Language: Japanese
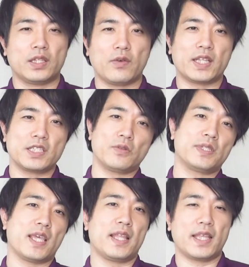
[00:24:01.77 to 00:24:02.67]
で、私
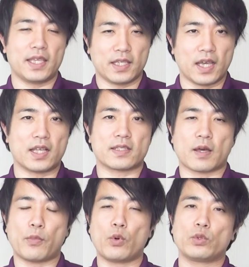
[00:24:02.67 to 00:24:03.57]
の整体院や
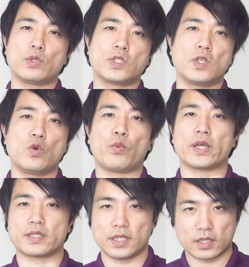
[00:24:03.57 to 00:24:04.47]
サポート付きの
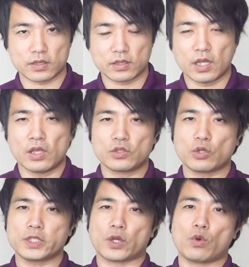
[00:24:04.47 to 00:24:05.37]
ファスティング、
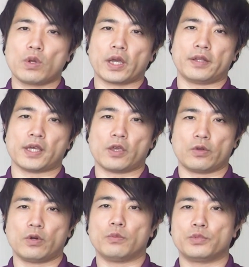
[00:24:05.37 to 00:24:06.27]
そして今回の内
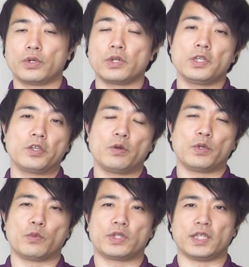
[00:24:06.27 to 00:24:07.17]
容のブログに興
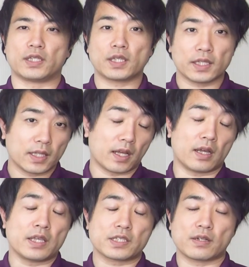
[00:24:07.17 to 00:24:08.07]
味を持っていただいた
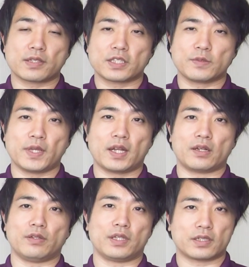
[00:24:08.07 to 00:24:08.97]
ら、下の説明
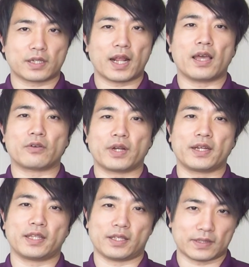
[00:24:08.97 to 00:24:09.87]
欄のリンクからご
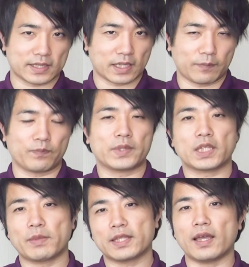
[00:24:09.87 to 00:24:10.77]
覧になってください。
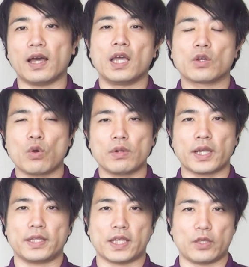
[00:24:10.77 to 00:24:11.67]
で、また今
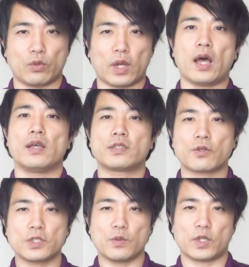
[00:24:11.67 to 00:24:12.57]
回の内容が
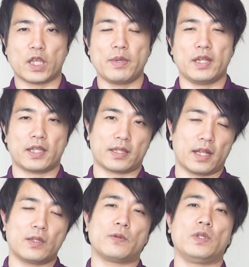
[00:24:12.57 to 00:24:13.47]
少しでもためになっ
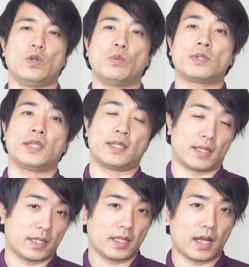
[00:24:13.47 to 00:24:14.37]
たなというふうに思ってい
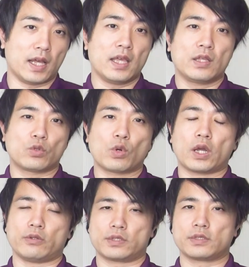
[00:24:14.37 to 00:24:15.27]
ただいたら、
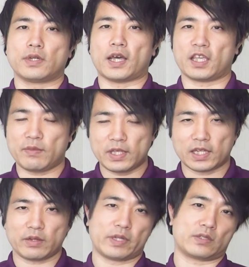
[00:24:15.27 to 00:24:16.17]
動画を作る励み
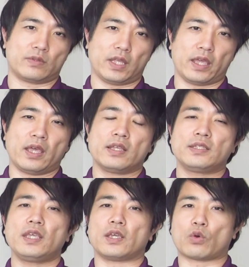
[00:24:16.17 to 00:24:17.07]
になりますので、
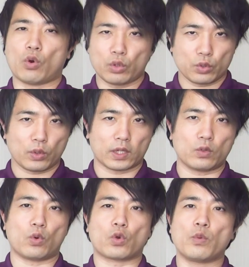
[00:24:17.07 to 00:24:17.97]
是非高評
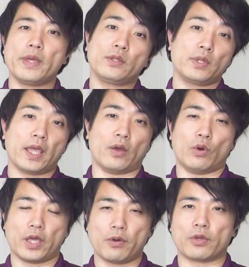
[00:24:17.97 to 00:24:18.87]
価とコメントで
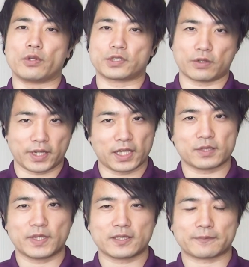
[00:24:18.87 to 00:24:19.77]
応援をよろしくお願
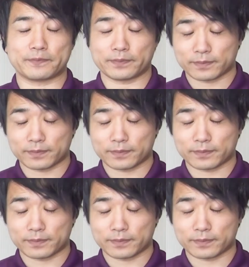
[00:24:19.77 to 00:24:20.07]
いします。